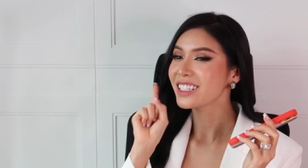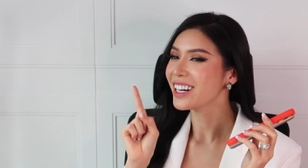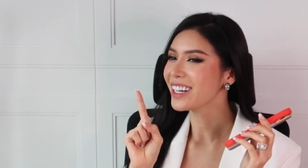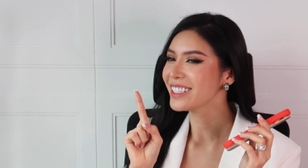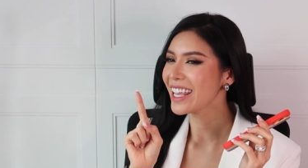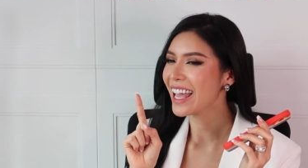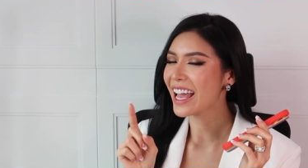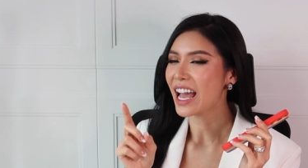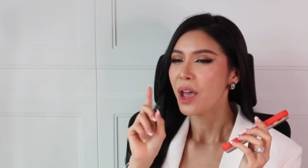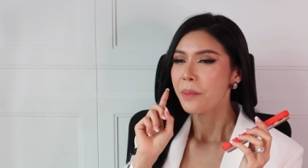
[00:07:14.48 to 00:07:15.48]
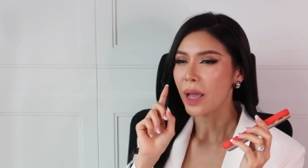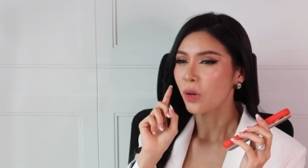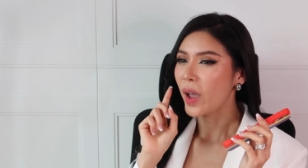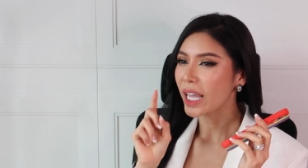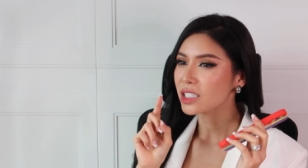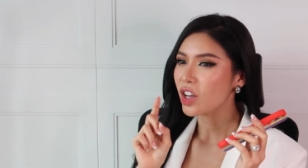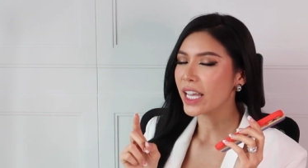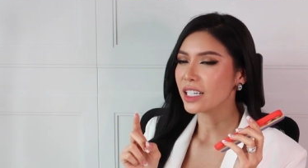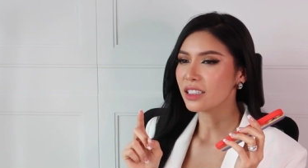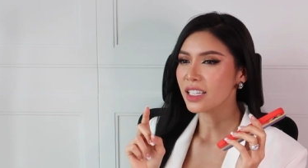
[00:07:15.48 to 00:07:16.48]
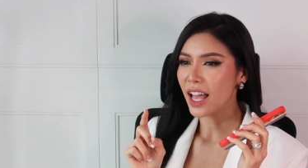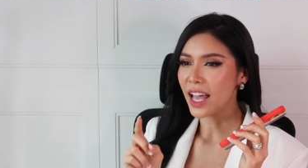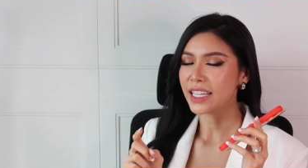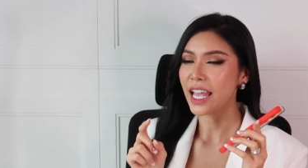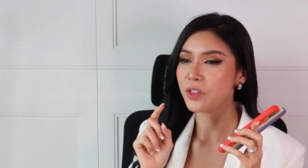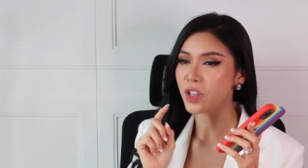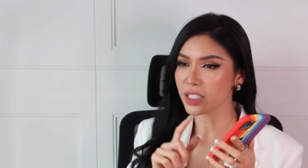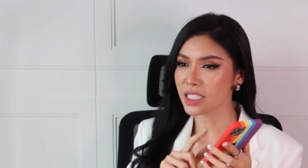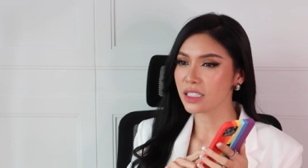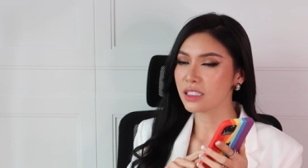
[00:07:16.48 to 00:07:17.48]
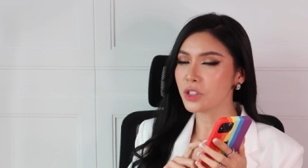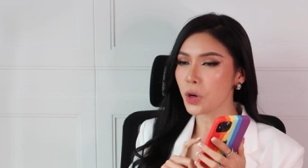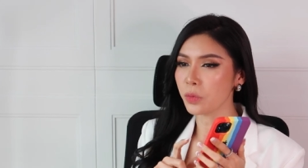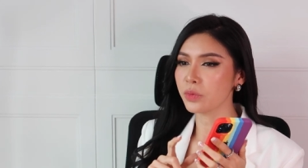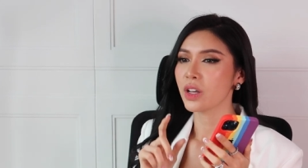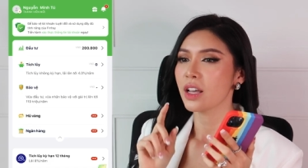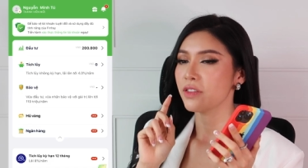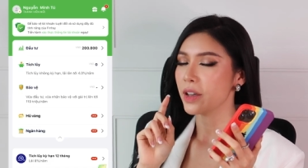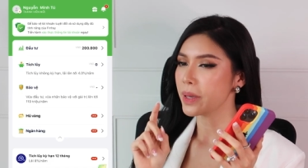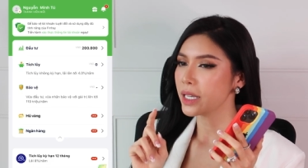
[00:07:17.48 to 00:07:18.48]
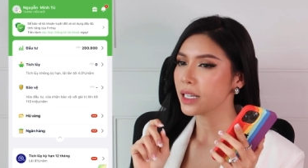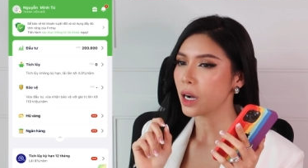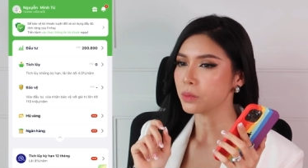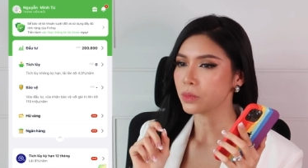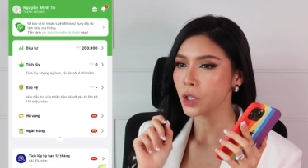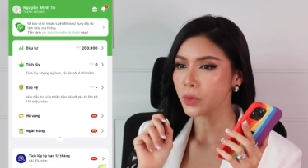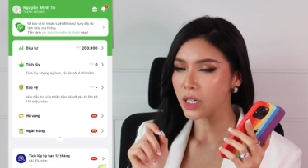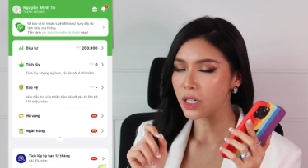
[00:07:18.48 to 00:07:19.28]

chưa hết nha bạn hoàn toàn có thể theo dõi trên ứng dụng về biến động số